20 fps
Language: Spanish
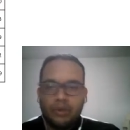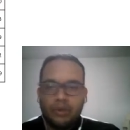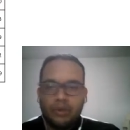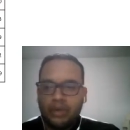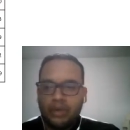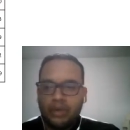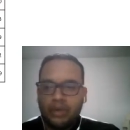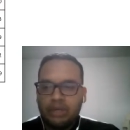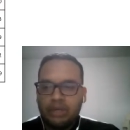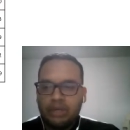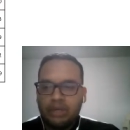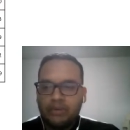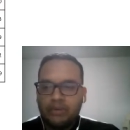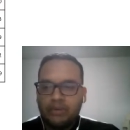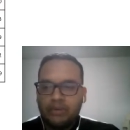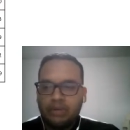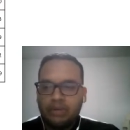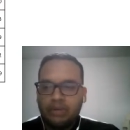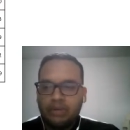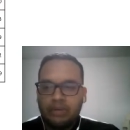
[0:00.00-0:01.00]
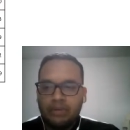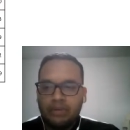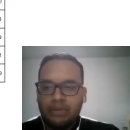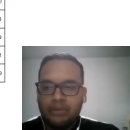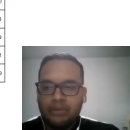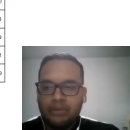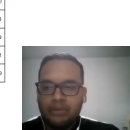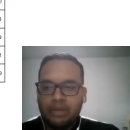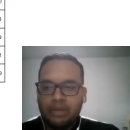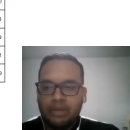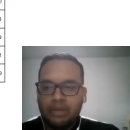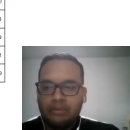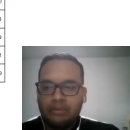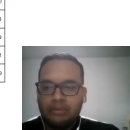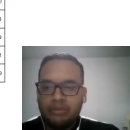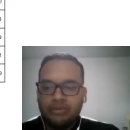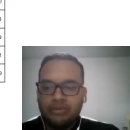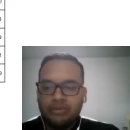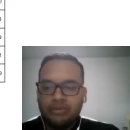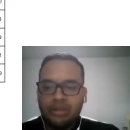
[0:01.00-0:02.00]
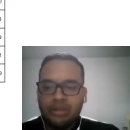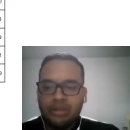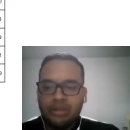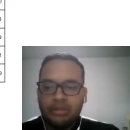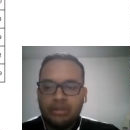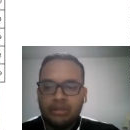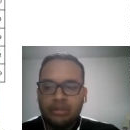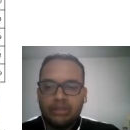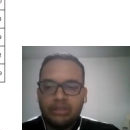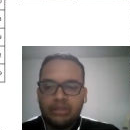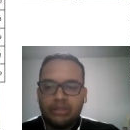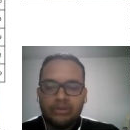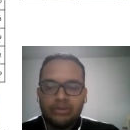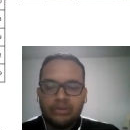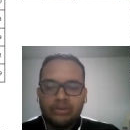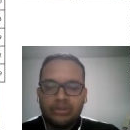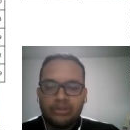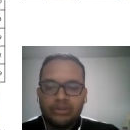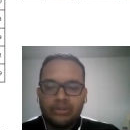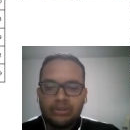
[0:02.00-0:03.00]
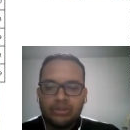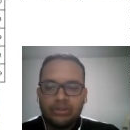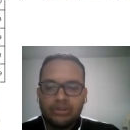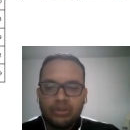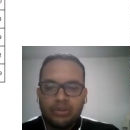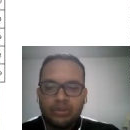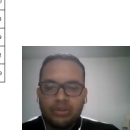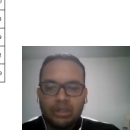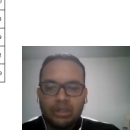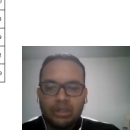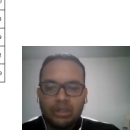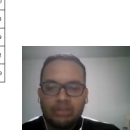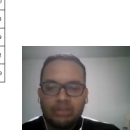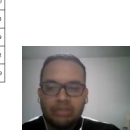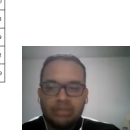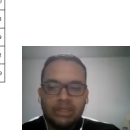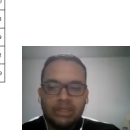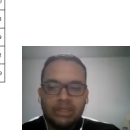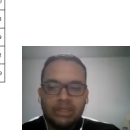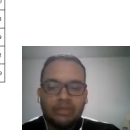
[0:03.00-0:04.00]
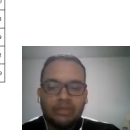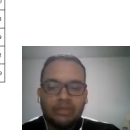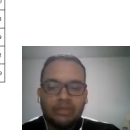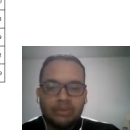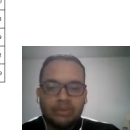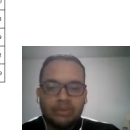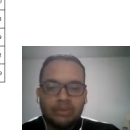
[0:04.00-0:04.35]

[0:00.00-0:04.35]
por ejemplo, el memo, la memorfina hidrato de 850 miligramos